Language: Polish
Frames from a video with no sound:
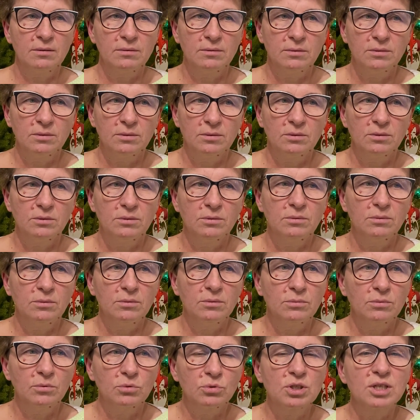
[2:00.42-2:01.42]
y,
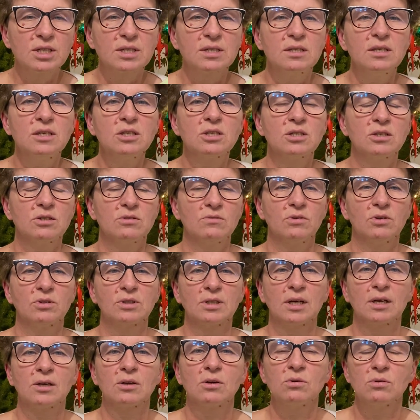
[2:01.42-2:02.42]
uczestniczyć w
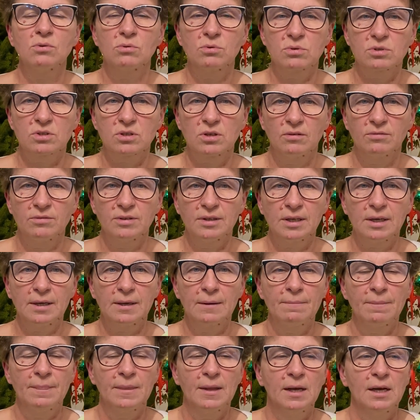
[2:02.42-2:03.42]
lotach konkursowych.
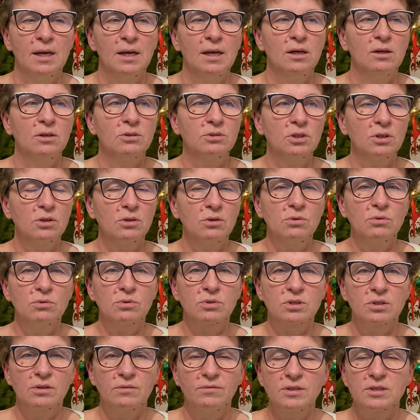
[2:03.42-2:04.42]
Loty
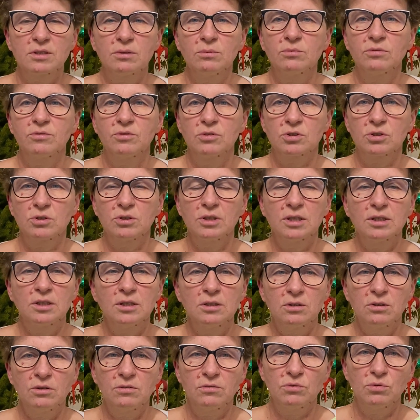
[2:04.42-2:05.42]
konkursowe są tworzone
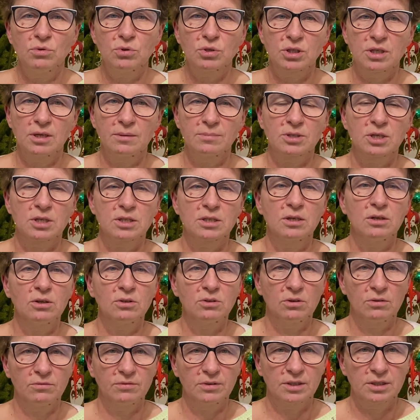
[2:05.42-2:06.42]
tylko i wyłącznie przez
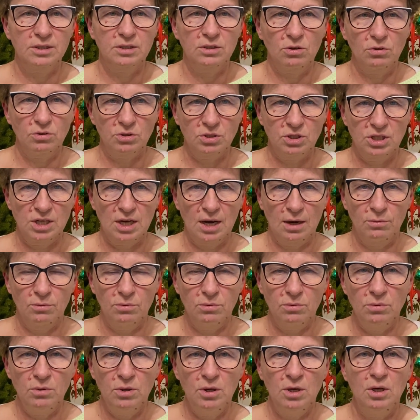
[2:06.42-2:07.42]
lotowych z
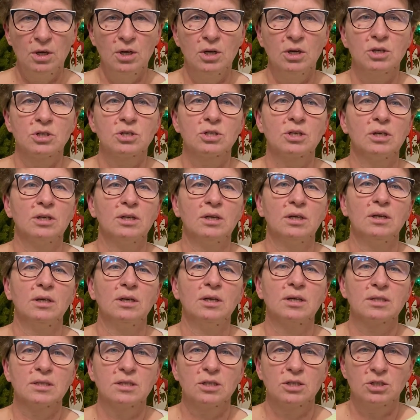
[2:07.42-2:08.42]
oddziału, czyli
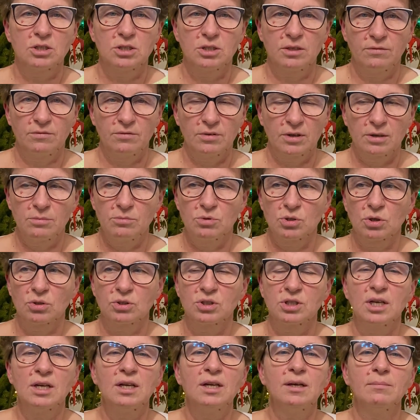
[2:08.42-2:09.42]
jesteście w jakimś
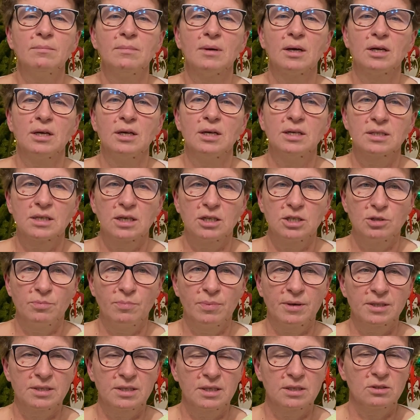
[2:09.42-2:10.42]
oddziale, ma, jest jakiś
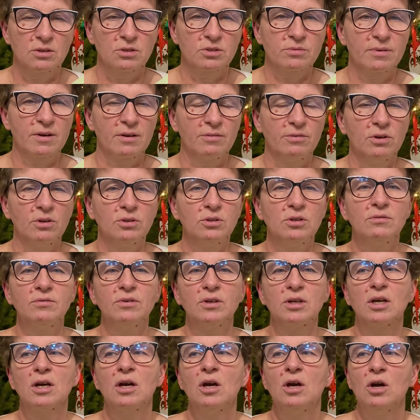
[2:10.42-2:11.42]
prezes do spraw
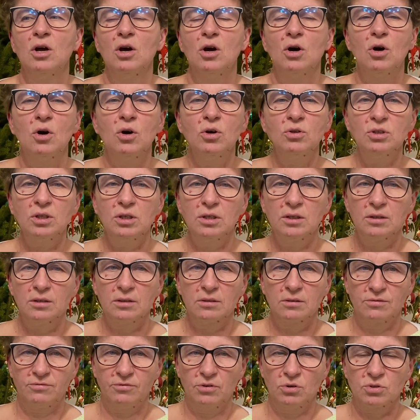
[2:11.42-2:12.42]
lotowych, on
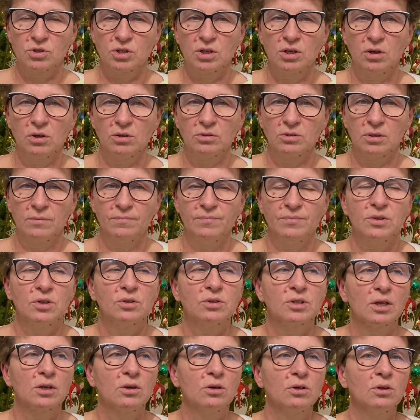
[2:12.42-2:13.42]
tworzy lot. Do
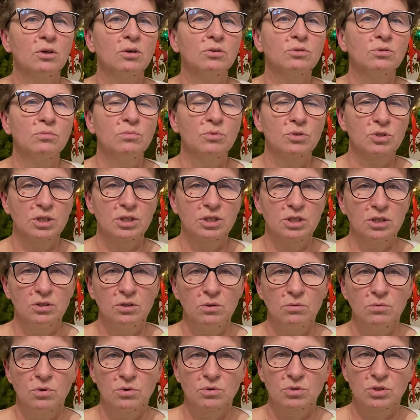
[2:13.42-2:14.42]
tego lotu możecie
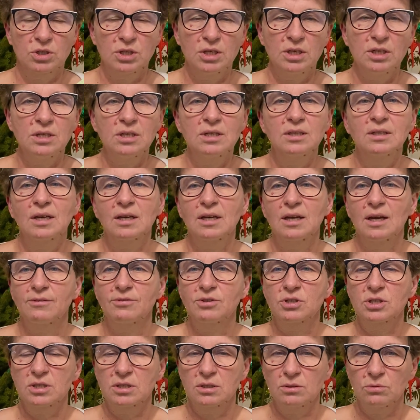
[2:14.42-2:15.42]
dołączyć, tak jak
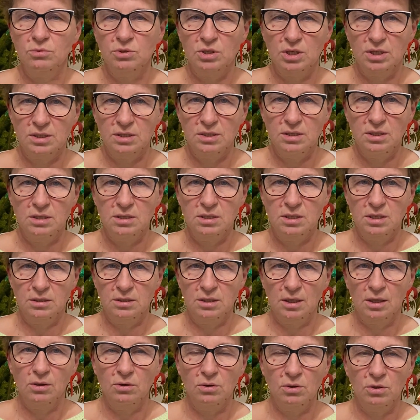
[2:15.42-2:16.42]
wszyscy uczestnicy
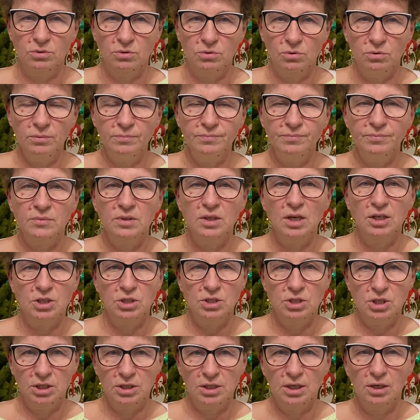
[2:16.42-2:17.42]
tego lotu,
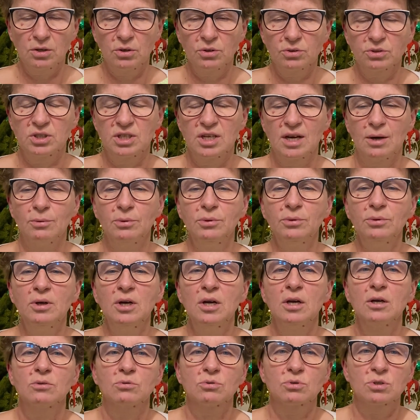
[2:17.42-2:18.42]
znaczy się tego oddziału,
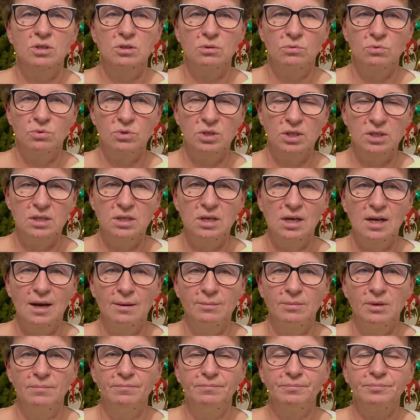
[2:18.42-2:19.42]
którzy są
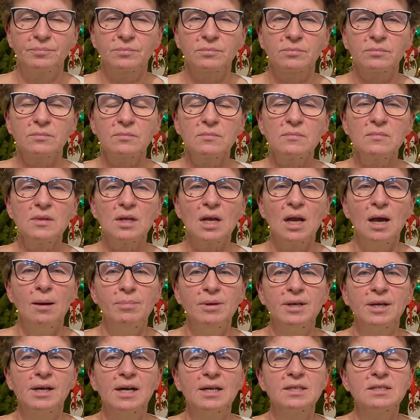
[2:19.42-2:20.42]
uczestnikami
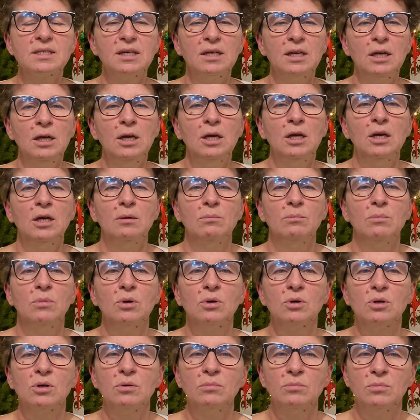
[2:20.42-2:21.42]
aplikacji
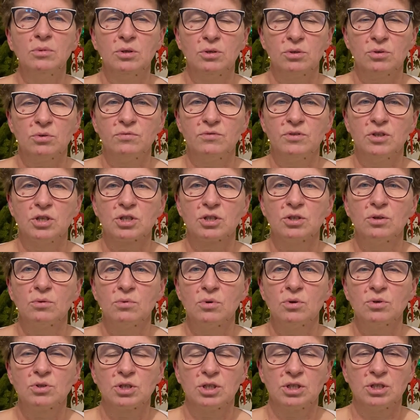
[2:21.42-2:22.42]
mogą również
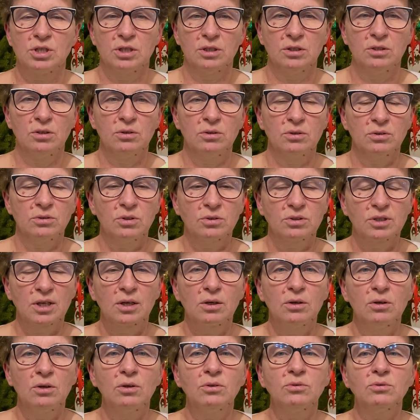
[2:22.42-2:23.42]
dołączyć do, do
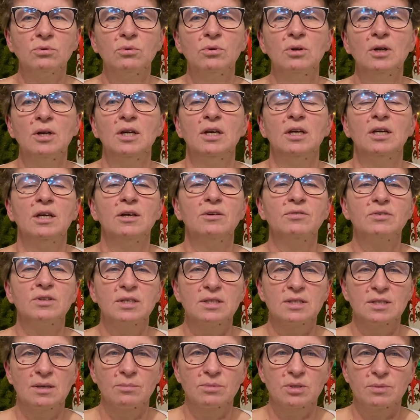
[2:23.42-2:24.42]
tego lotu i w
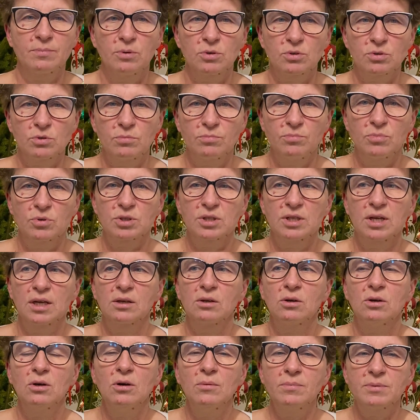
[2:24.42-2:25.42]
ten sam sposób można
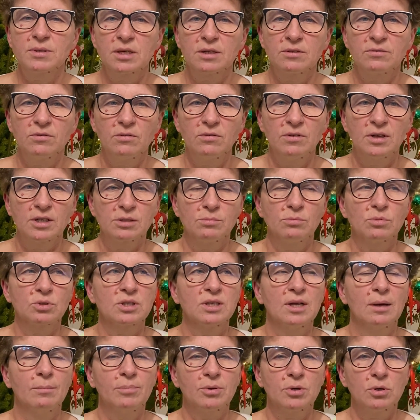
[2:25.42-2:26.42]
go obserwować,
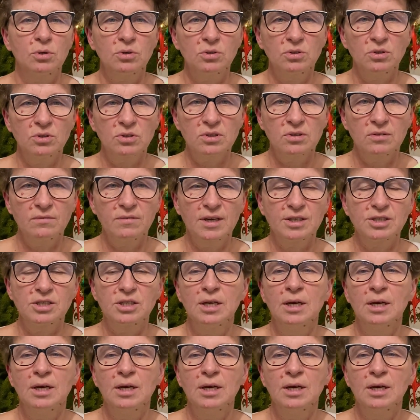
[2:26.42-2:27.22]
można prognozować